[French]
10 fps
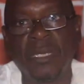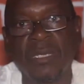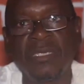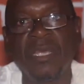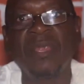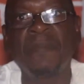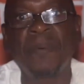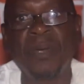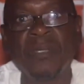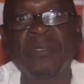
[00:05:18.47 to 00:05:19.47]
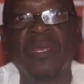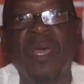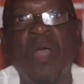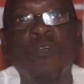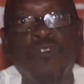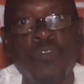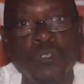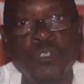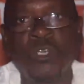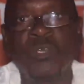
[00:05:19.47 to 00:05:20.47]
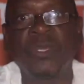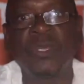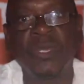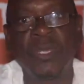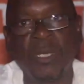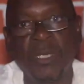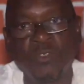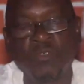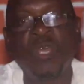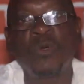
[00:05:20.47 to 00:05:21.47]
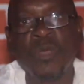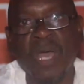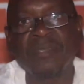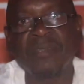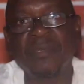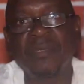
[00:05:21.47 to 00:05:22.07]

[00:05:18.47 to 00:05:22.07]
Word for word: qui allaient prendre en compte tous les hauts cadres.